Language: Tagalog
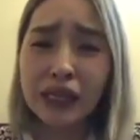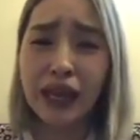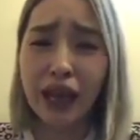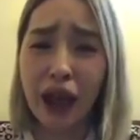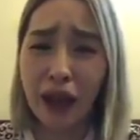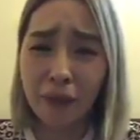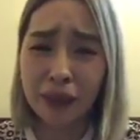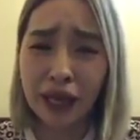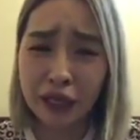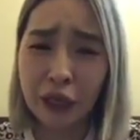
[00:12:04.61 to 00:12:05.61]
Kaya
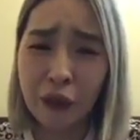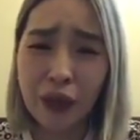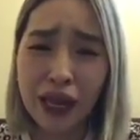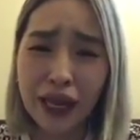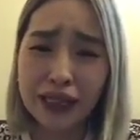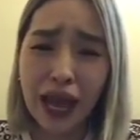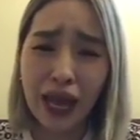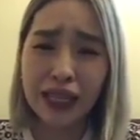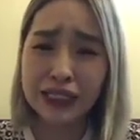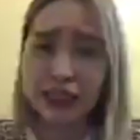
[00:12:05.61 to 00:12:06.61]
kami naghiwalay
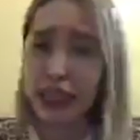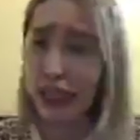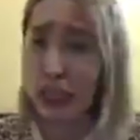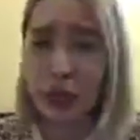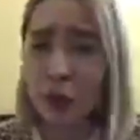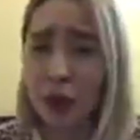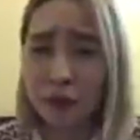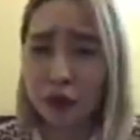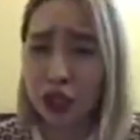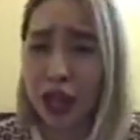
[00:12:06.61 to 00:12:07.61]
dahil sinasayawan
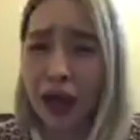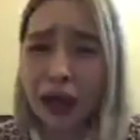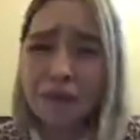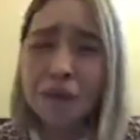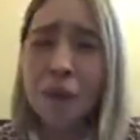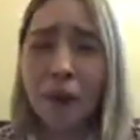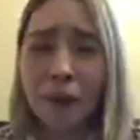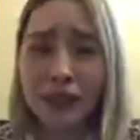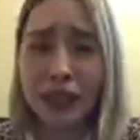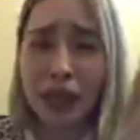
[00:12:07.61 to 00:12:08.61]
mo siya.
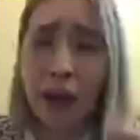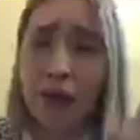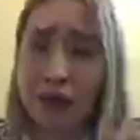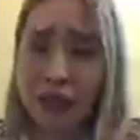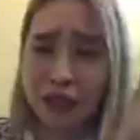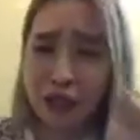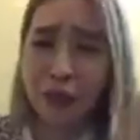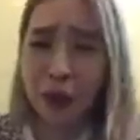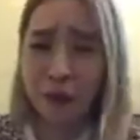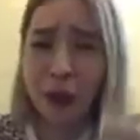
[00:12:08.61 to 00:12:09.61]
Magpasalamat ka sa
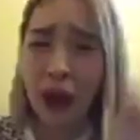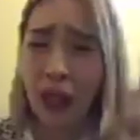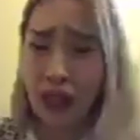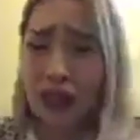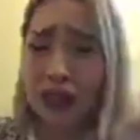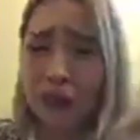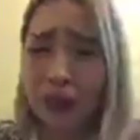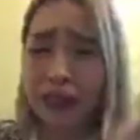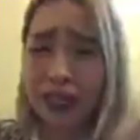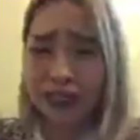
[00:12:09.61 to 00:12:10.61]

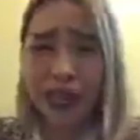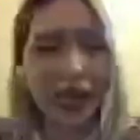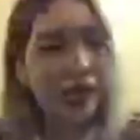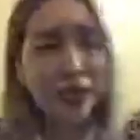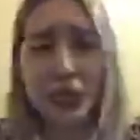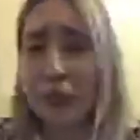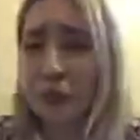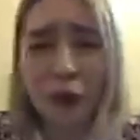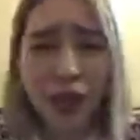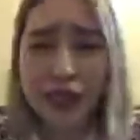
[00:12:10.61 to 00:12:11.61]
magpakailanman kasi hindi
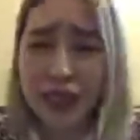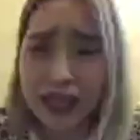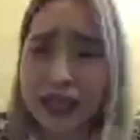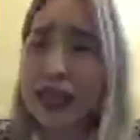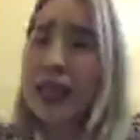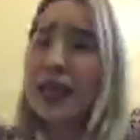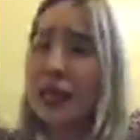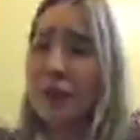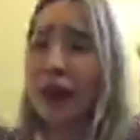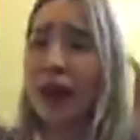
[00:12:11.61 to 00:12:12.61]
pwedeng
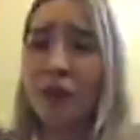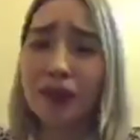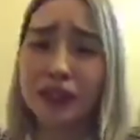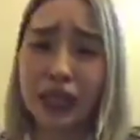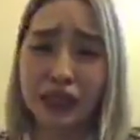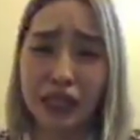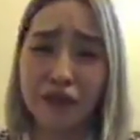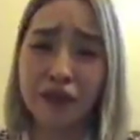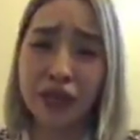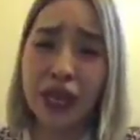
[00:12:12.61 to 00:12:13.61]
ipalabas sa
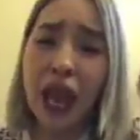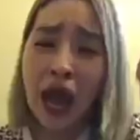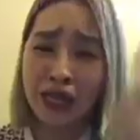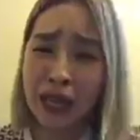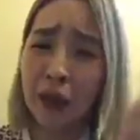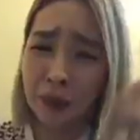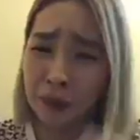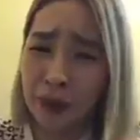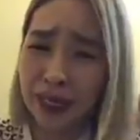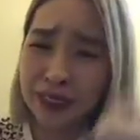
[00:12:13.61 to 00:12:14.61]
TV ang
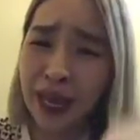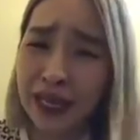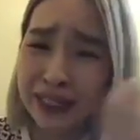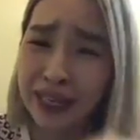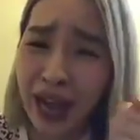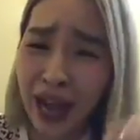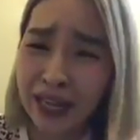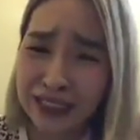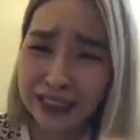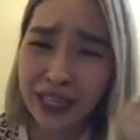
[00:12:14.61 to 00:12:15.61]
nagpipinger ka
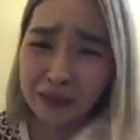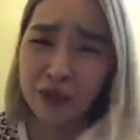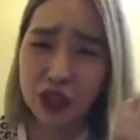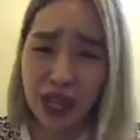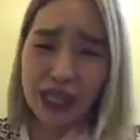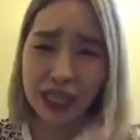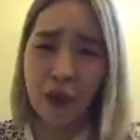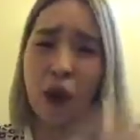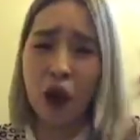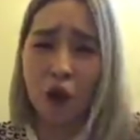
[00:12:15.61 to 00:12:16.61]
na sinet mo sa
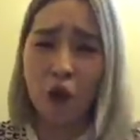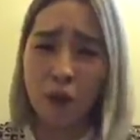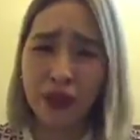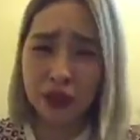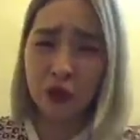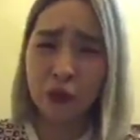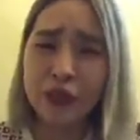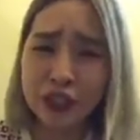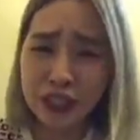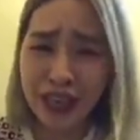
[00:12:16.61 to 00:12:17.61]
asawa kong
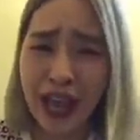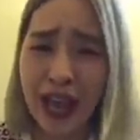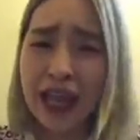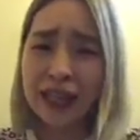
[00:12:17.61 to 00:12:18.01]
hubat-hubod ka